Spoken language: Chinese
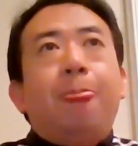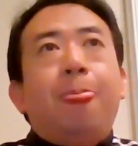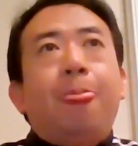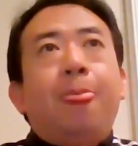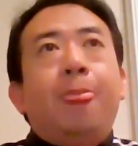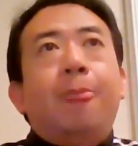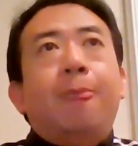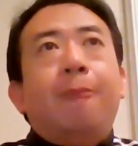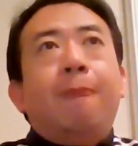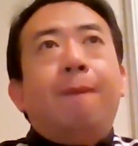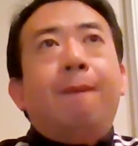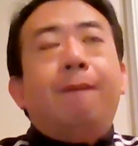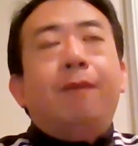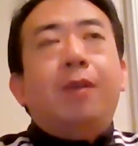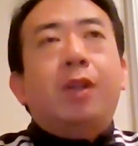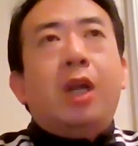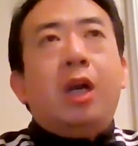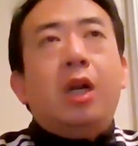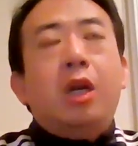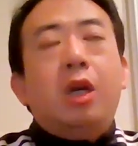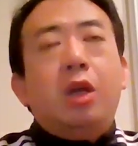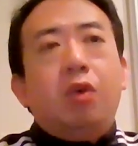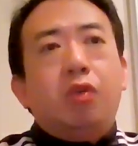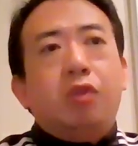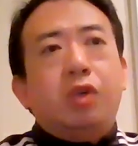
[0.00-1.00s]
嗯，
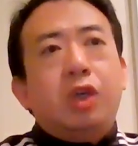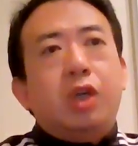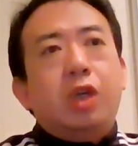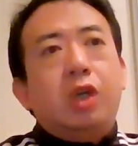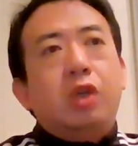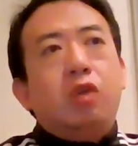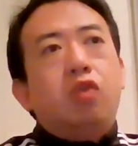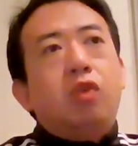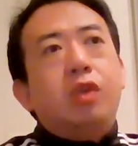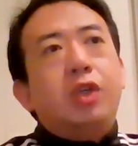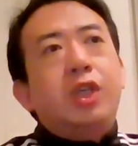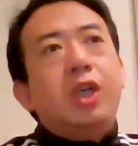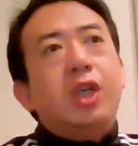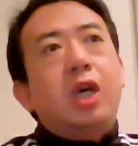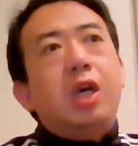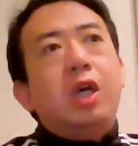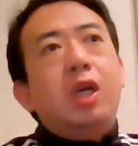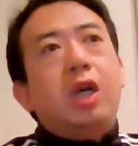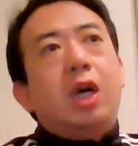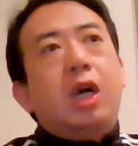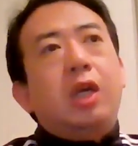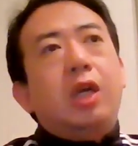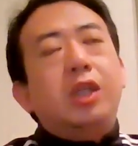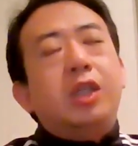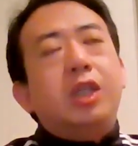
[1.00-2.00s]
当然有些人说
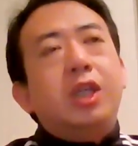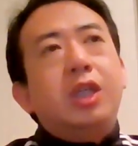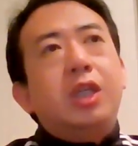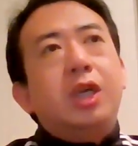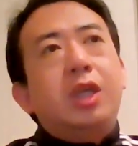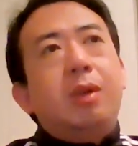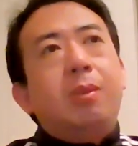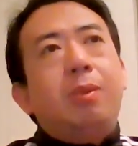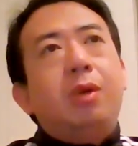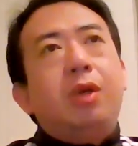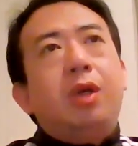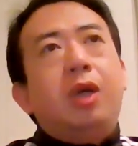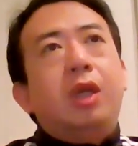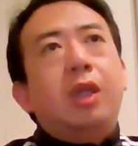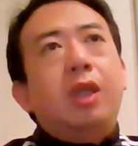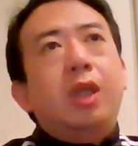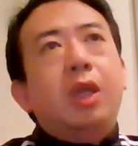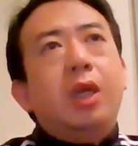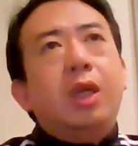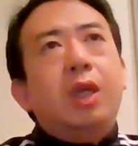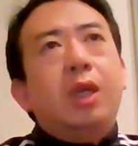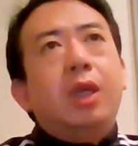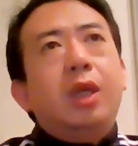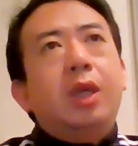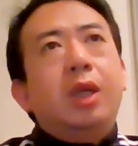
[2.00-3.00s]
香港、新加坡，
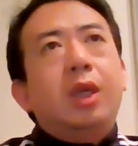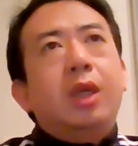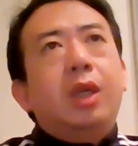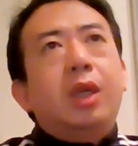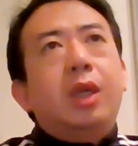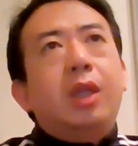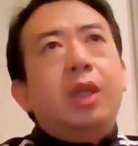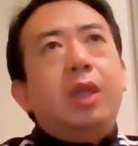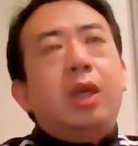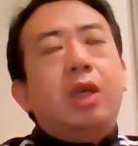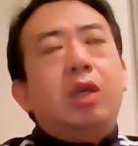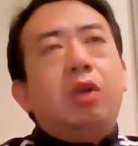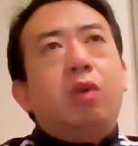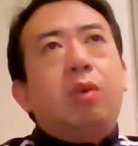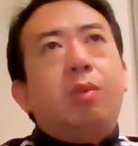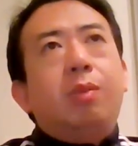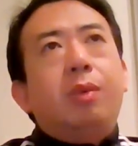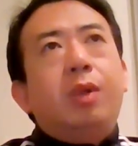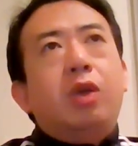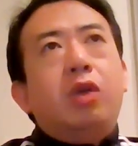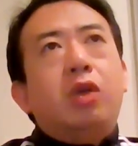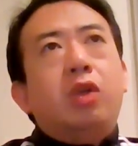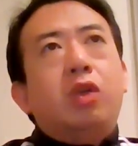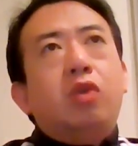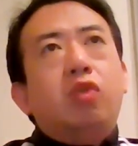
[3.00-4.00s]
但是我们
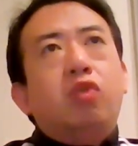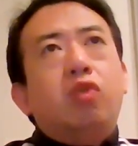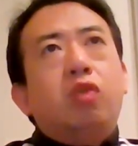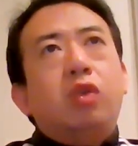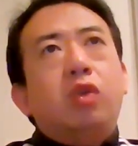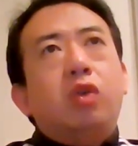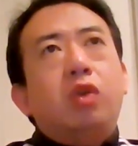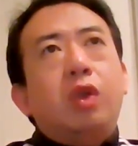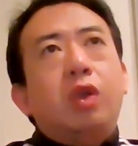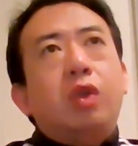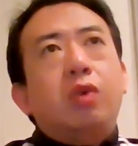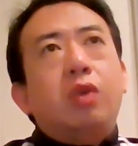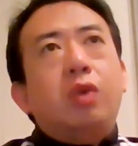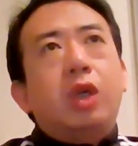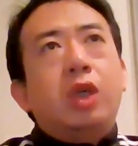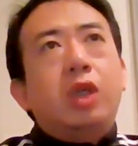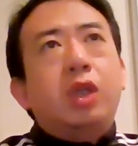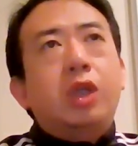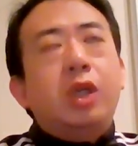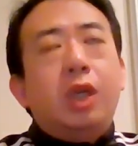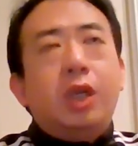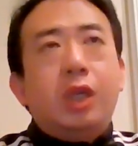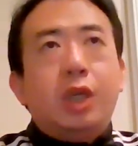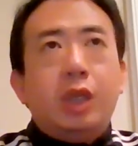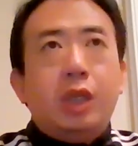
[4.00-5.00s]
要是说在全
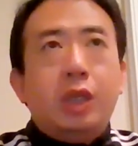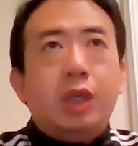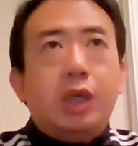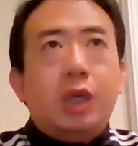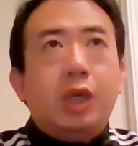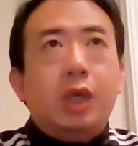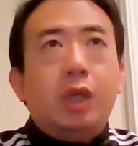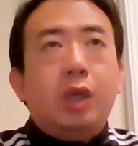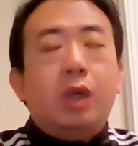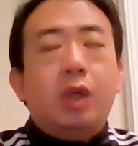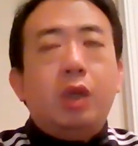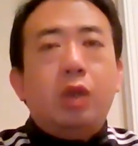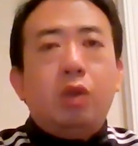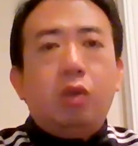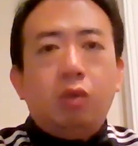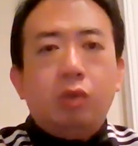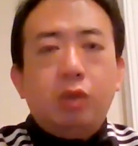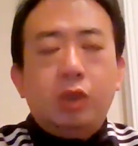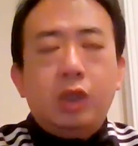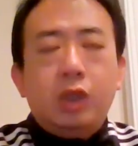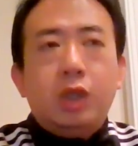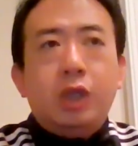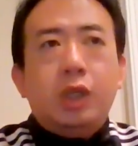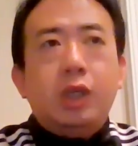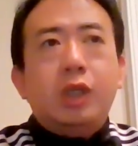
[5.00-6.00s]
世界影响力，
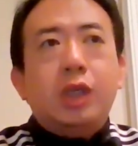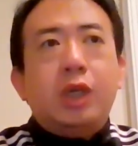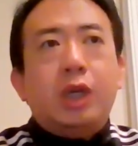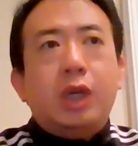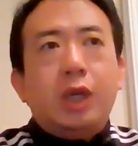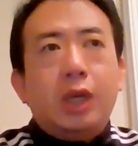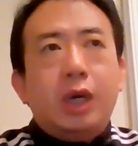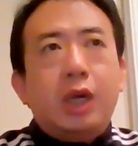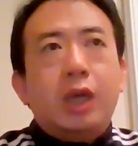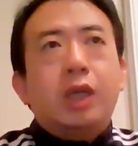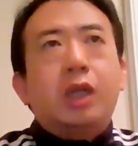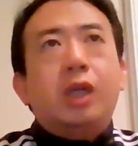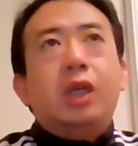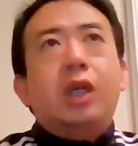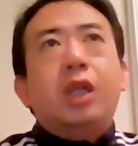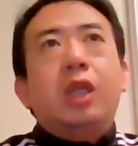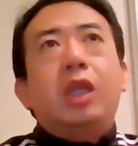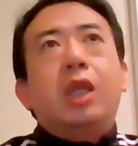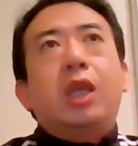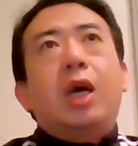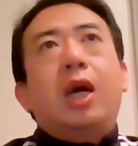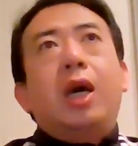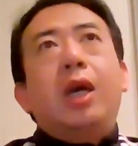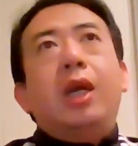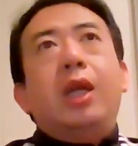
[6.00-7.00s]
东京影响力还是
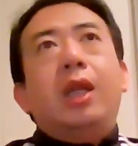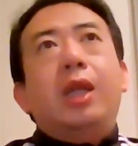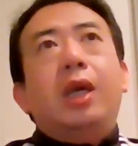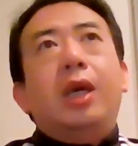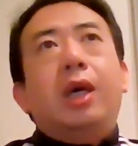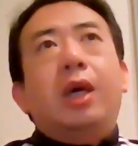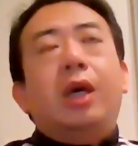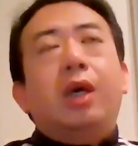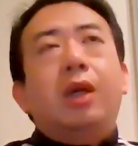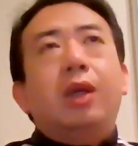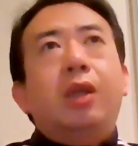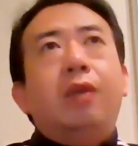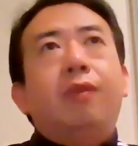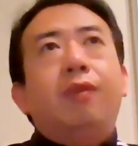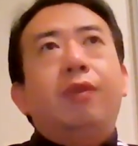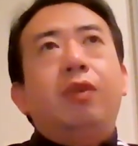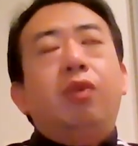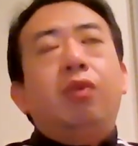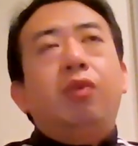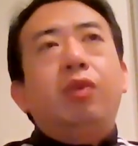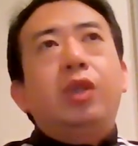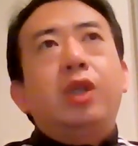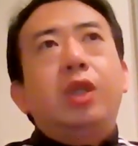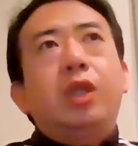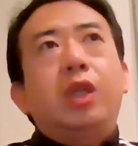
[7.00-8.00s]
更大一点啊。因为
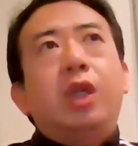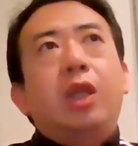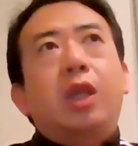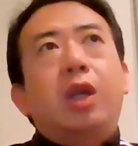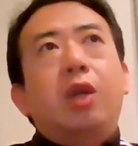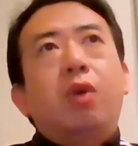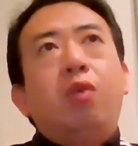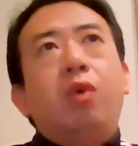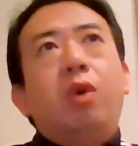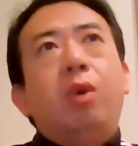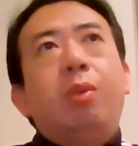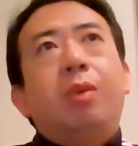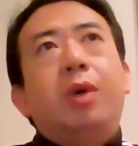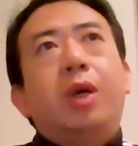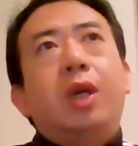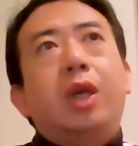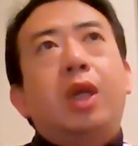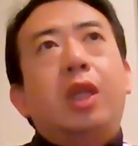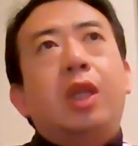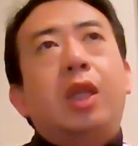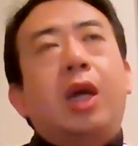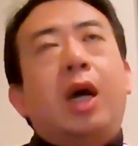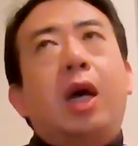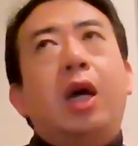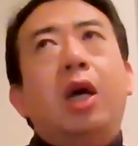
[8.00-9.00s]
东京呢，它规模
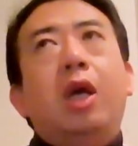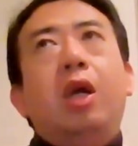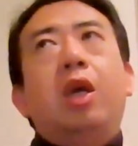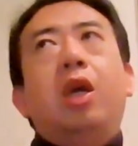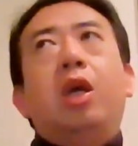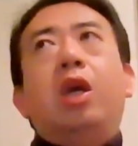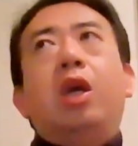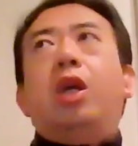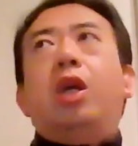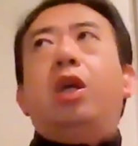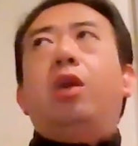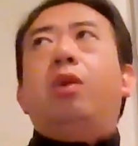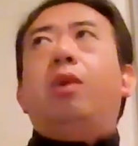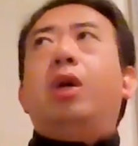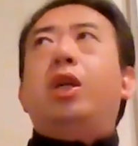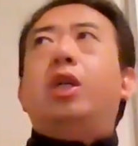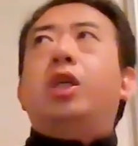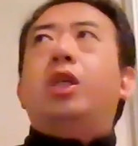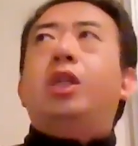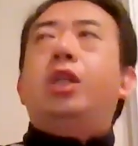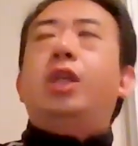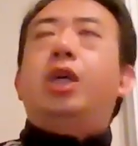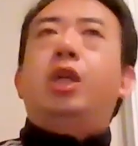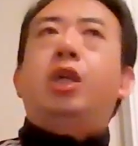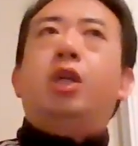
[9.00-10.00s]
也大，一段
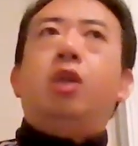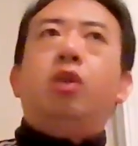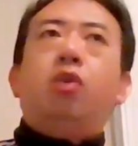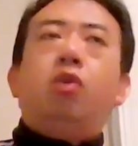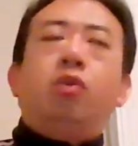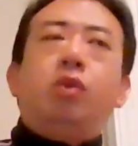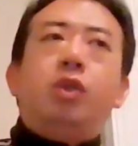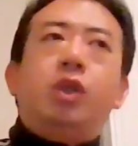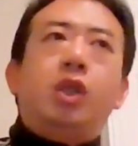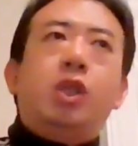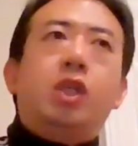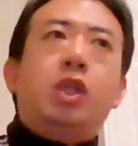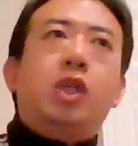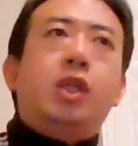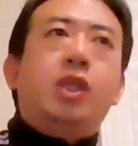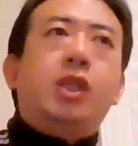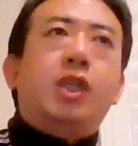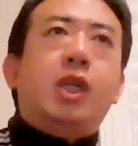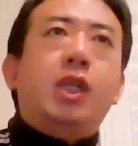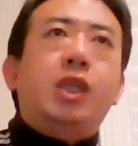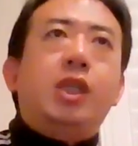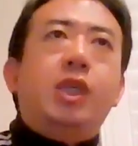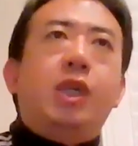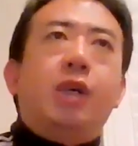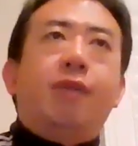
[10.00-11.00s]
时间是东京是
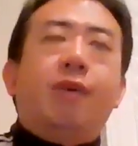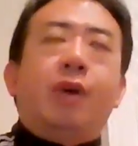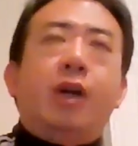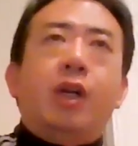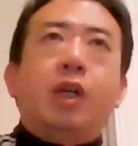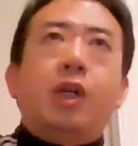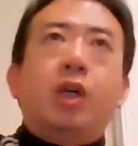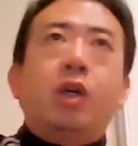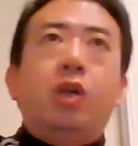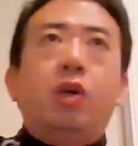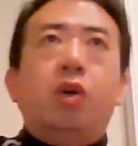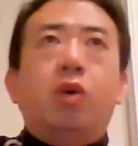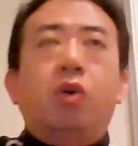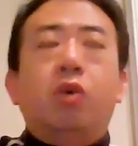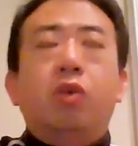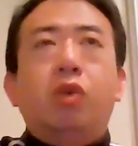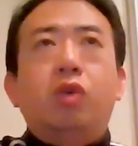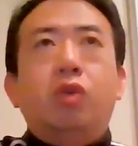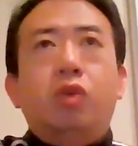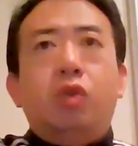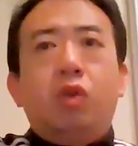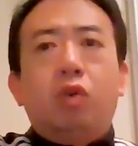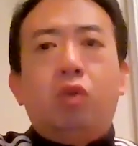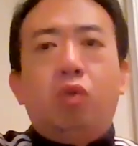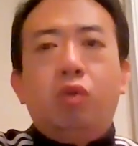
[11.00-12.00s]
三千万人口，
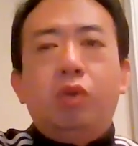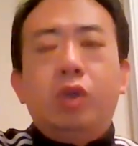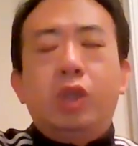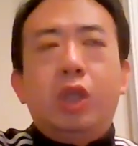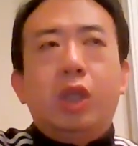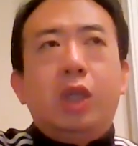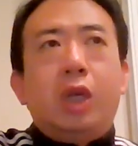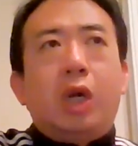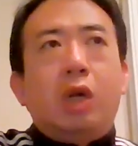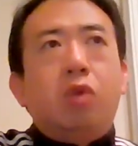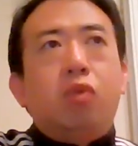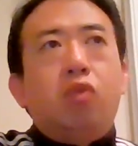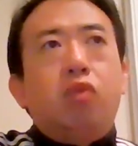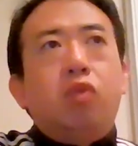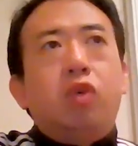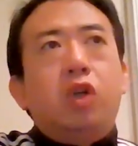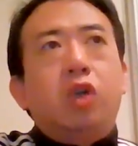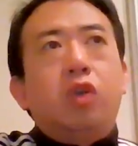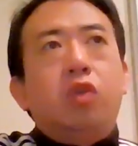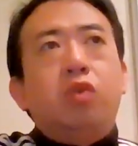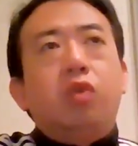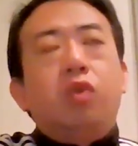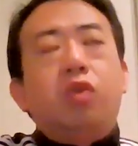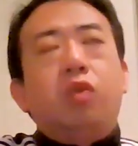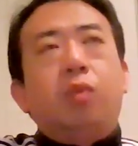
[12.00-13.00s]
就是东京大都
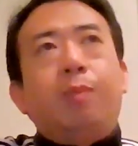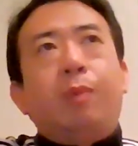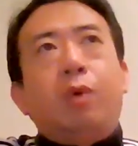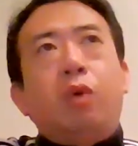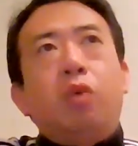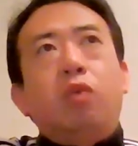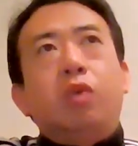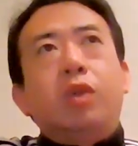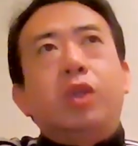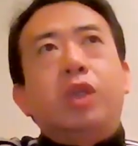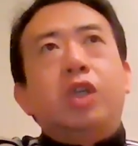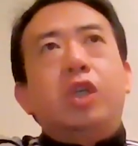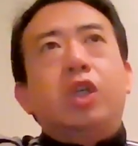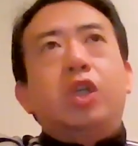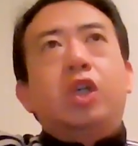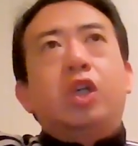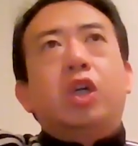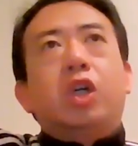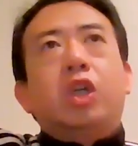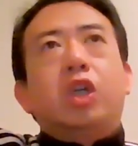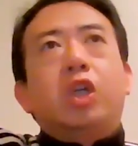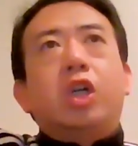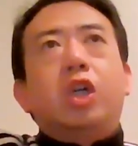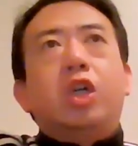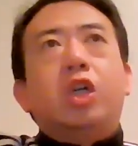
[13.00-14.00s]
市区，包括几十
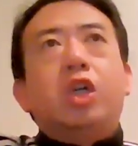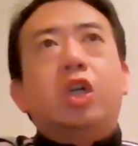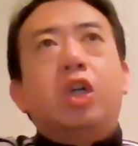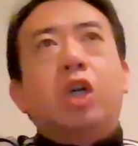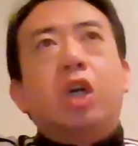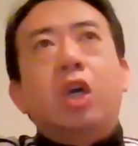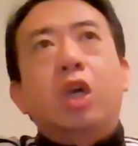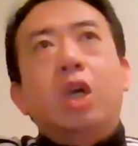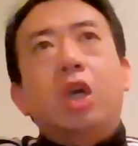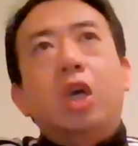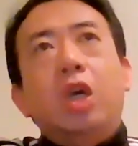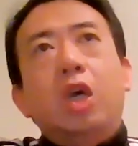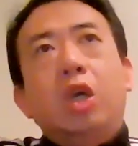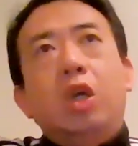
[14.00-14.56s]
个城市。